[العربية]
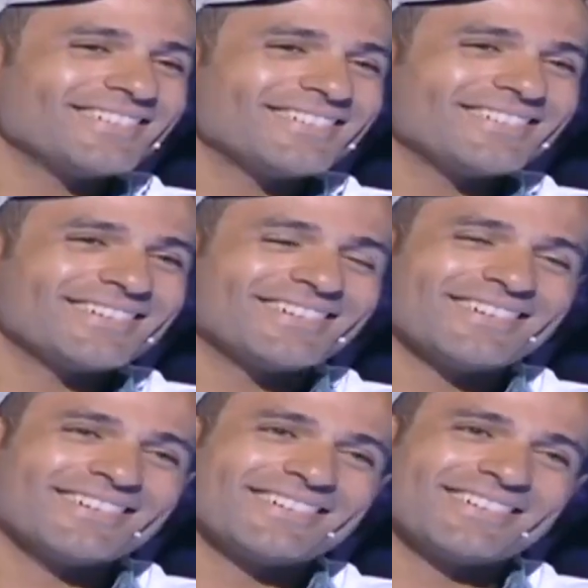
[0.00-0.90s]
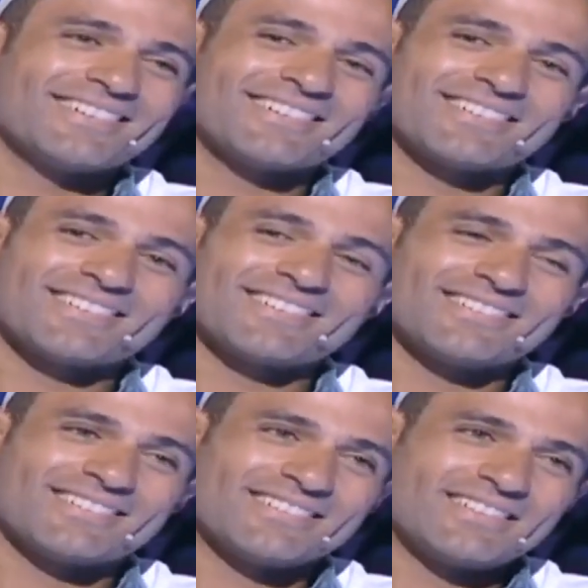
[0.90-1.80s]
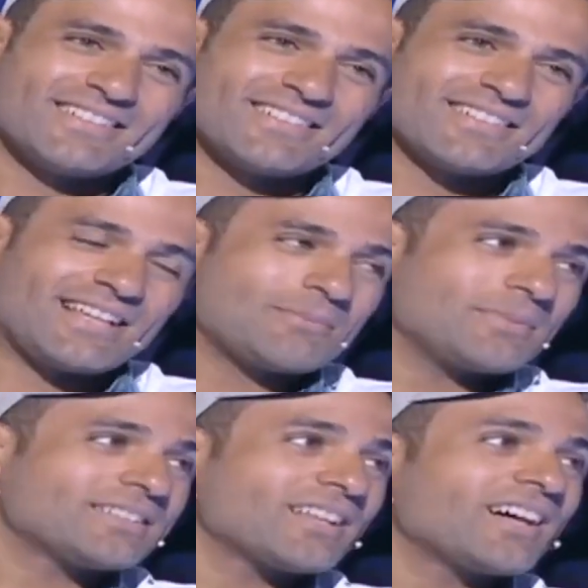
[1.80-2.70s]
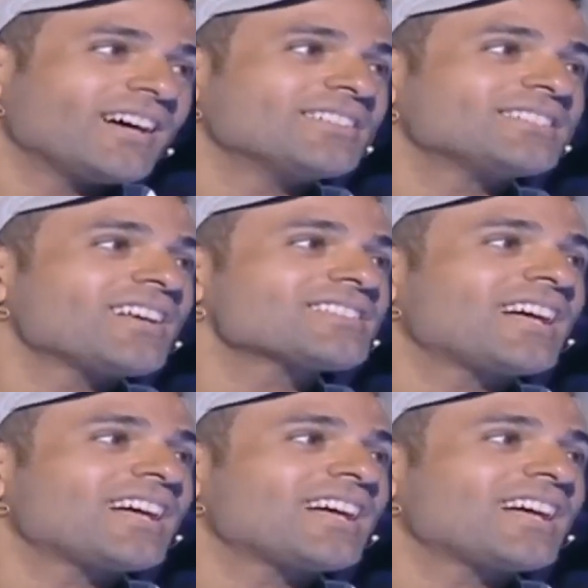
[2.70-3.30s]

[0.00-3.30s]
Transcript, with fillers: ليه مين مين محمد نور يا عم انت مين انت